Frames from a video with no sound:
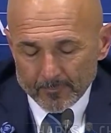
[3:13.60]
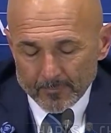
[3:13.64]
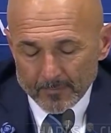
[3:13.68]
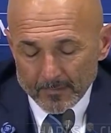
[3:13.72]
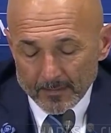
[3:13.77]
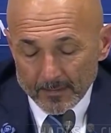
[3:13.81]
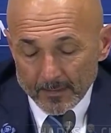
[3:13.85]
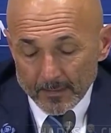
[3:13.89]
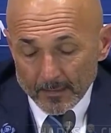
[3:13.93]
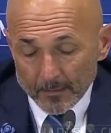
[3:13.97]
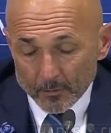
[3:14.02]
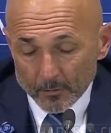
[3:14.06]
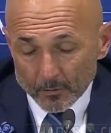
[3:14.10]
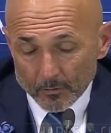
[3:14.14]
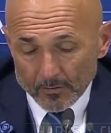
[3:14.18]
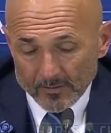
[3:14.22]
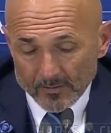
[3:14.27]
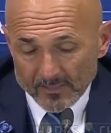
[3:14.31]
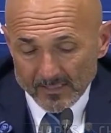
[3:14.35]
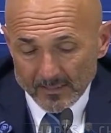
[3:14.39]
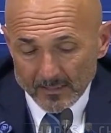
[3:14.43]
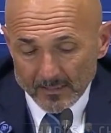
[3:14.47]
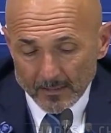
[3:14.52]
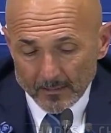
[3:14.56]
delle
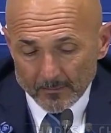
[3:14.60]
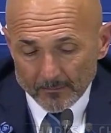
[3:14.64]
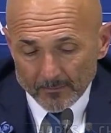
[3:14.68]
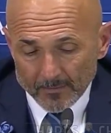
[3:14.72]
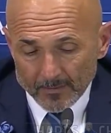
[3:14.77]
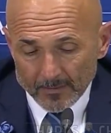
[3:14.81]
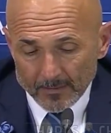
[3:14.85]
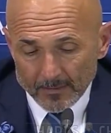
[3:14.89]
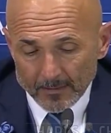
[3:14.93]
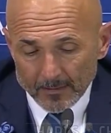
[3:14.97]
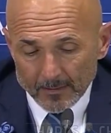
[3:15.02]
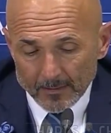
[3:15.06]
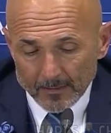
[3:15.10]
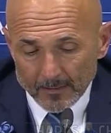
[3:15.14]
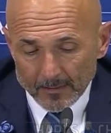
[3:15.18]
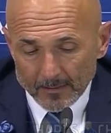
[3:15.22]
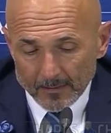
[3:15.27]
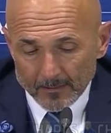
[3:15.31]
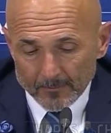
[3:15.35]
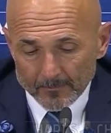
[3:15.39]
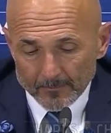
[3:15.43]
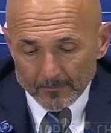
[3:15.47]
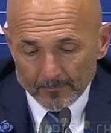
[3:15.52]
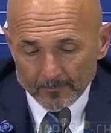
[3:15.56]
corse, delle
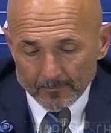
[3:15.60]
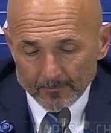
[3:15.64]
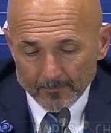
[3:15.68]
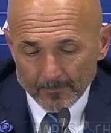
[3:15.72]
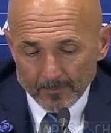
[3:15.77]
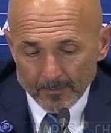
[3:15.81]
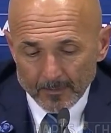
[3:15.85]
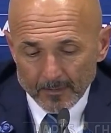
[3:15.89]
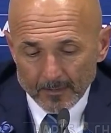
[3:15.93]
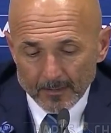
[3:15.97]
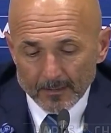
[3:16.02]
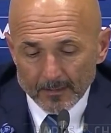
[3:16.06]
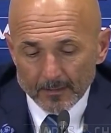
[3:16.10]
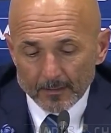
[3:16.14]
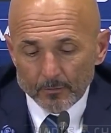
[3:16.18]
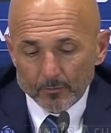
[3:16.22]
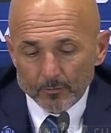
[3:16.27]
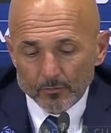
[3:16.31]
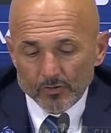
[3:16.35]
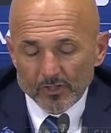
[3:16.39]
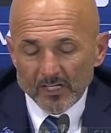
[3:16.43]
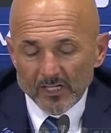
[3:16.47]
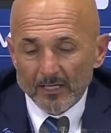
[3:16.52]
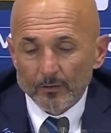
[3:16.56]
fatiche che
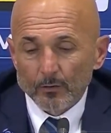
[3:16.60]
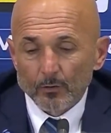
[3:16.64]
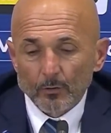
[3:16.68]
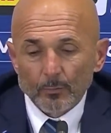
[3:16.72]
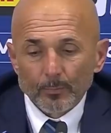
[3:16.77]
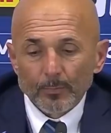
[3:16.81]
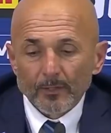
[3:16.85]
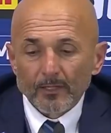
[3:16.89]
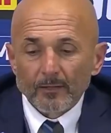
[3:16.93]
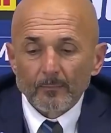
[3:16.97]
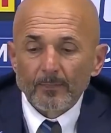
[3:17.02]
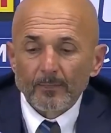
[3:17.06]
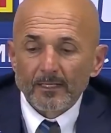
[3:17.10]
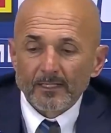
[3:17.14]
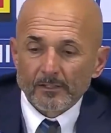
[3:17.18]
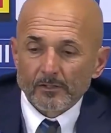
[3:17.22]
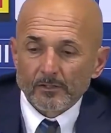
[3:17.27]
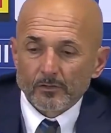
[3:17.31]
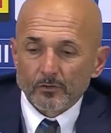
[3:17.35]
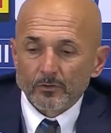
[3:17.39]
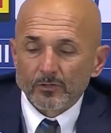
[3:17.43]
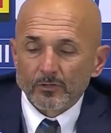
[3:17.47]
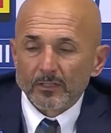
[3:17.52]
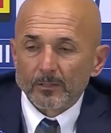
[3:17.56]
non ci hanno
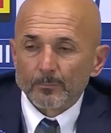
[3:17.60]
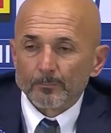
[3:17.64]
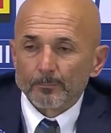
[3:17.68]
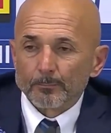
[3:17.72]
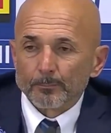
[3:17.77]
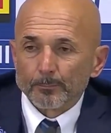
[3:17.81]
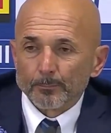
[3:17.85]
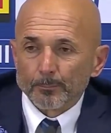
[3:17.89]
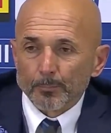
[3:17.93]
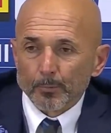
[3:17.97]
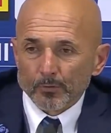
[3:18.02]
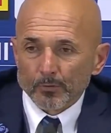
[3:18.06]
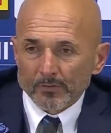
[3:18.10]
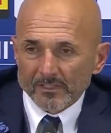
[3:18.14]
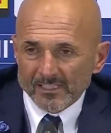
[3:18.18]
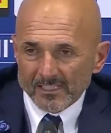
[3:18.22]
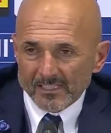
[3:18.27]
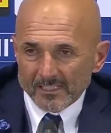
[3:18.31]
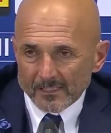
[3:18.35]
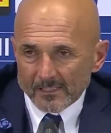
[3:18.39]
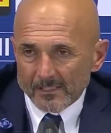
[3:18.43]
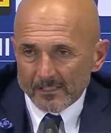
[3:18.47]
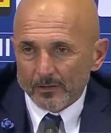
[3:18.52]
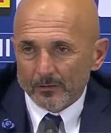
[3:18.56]
permesso di
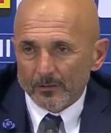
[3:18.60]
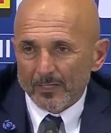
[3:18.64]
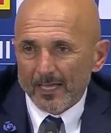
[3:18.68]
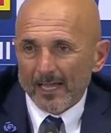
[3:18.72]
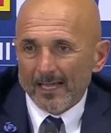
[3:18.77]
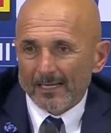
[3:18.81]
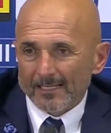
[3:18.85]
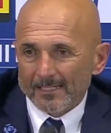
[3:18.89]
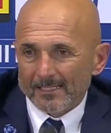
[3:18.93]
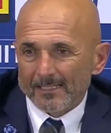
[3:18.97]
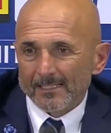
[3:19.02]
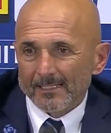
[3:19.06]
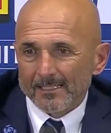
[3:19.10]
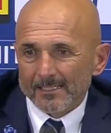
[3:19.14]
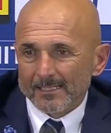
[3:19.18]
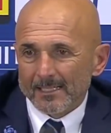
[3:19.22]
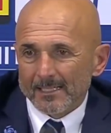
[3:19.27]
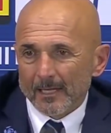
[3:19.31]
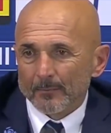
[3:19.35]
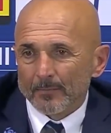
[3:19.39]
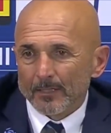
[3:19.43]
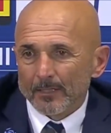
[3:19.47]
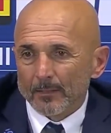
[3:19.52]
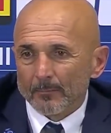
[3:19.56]
posizionarsi
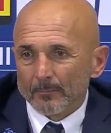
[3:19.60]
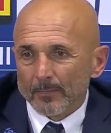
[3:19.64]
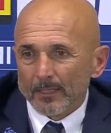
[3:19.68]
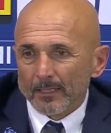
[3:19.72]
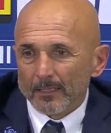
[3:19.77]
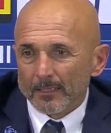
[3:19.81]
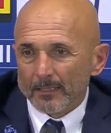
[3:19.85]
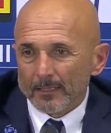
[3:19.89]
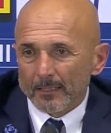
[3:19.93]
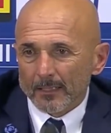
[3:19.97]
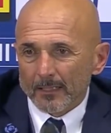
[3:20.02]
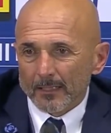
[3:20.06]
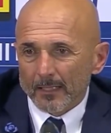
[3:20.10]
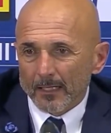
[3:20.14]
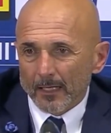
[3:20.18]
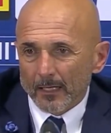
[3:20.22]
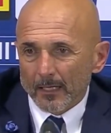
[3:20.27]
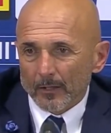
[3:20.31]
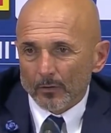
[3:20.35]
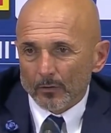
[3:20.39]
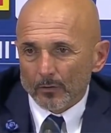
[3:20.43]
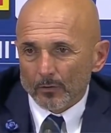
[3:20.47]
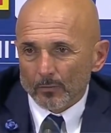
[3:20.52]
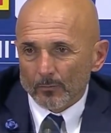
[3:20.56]
stabilmente nella
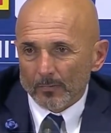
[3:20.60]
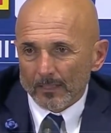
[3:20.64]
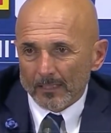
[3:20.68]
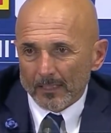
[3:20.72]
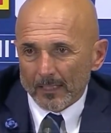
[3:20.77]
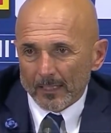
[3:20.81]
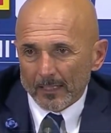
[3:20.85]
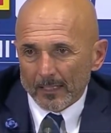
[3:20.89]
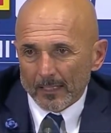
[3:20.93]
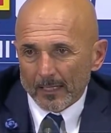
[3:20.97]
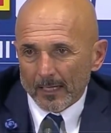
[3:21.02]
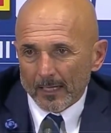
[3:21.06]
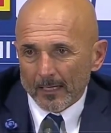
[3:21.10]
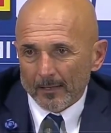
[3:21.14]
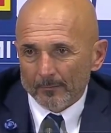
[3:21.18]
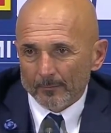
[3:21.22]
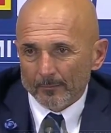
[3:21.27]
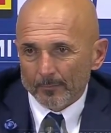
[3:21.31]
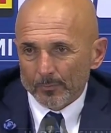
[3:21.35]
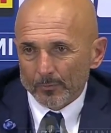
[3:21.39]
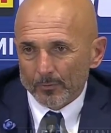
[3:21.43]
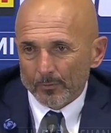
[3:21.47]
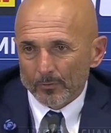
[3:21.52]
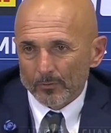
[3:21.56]
loro metà
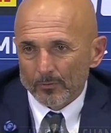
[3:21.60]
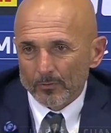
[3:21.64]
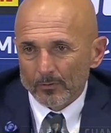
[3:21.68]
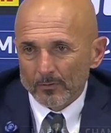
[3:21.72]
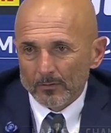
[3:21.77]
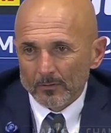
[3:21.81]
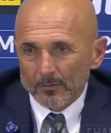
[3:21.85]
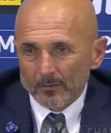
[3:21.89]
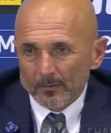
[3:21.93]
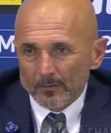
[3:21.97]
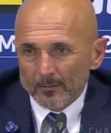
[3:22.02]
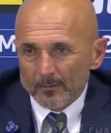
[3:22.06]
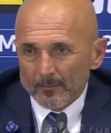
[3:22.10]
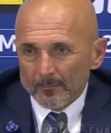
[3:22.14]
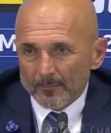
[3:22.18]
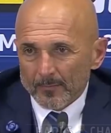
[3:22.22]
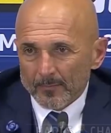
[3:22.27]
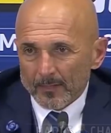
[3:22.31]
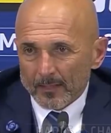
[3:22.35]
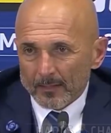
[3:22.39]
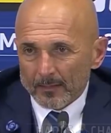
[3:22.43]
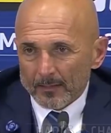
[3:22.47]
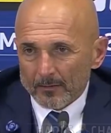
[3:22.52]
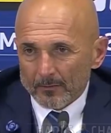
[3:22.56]
campo
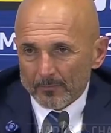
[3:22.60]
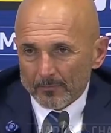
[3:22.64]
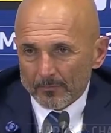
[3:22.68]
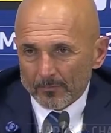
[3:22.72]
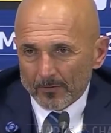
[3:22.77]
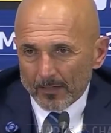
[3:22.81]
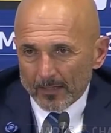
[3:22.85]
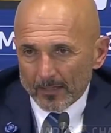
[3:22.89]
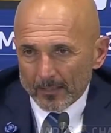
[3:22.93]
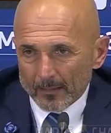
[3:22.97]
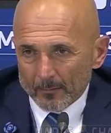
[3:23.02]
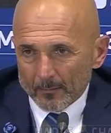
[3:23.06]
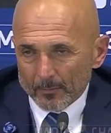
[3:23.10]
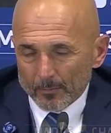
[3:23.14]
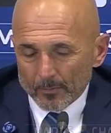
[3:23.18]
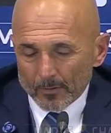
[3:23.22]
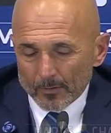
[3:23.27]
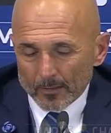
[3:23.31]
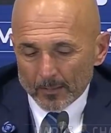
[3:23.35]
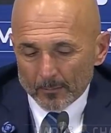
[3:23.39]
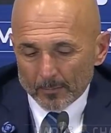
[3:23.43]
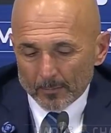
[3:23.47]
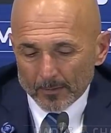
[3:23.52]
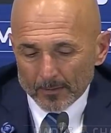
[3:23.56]
e di fare
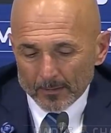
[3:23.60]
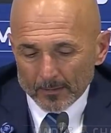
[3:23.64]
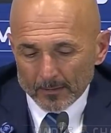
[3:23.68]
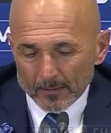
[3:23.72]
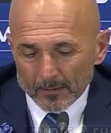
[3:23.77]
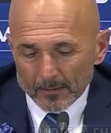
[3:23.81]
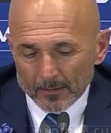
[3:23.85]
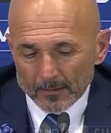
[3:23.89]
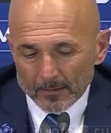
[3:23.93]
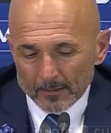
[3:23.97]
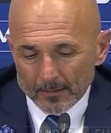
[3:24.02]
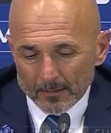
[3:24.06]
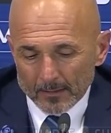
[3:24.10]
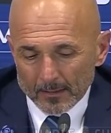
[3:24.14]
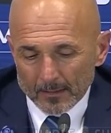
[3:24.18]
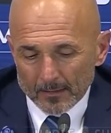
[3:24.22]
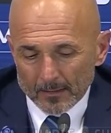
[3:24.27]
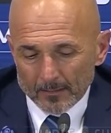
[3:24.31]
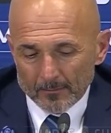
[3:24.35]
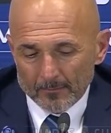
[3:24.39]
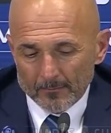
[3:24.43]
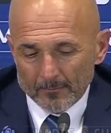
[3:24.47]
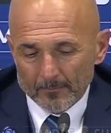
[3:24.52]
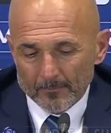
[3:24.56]
poi la
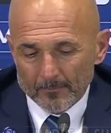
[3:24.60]
partita